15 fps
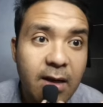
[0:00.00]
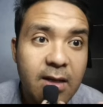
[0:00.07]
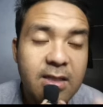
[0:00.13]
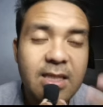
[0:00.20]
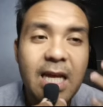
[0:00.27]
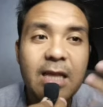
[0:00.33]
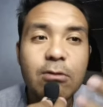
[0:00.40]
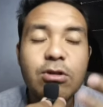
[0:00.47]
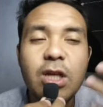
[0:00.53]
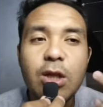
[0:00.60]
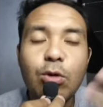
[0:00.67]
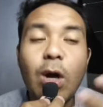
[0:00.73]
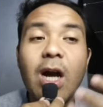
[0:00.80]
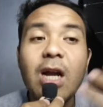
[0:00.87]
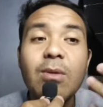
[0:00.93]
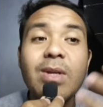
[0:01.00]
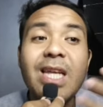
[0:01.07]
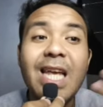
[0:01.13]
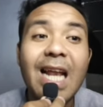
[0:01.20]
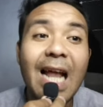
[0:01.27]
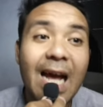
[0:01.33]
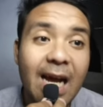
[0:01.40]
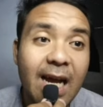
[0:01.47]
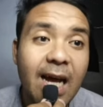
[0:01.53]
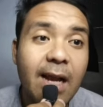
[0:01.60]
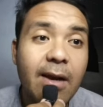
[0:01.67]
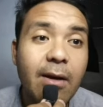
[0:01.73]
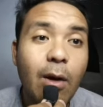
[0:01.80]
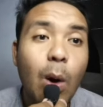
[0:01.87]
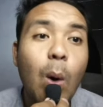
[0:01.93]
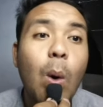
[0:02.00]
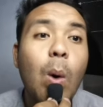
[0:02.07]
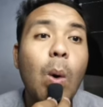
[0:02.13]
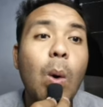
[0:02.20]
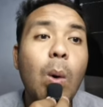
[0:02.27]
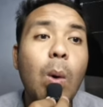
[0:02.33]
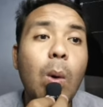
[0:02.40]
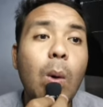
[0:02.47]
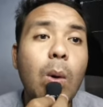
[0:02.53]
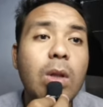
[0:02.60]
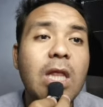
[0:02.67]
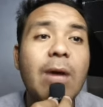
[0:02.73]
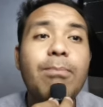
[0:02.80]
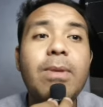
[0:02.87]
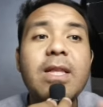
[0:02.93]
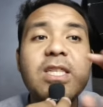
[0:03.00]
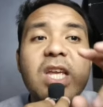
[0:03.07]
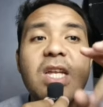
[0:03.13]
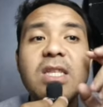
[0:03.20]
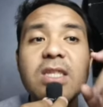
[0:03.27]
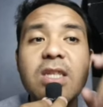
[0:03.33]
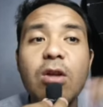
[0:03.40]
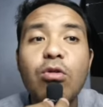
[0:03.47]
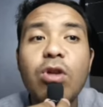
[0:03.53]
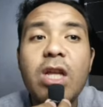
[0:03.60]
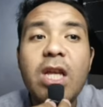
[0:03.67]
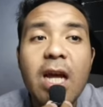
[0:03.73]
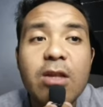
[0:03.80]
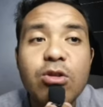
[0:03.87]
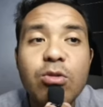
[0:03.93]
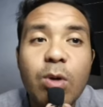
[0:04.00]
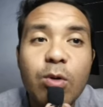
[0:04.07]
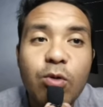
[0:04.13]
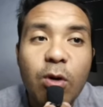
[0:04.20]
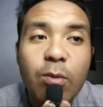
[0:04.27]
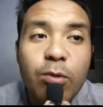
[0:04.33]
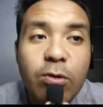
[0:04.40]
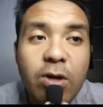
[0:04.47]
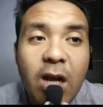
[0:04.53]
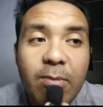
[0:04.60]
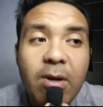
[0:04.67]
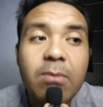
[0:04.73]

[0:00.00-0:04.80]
status itu akan dihilangkan oh tapi chance-nya lu lihat cuma 28%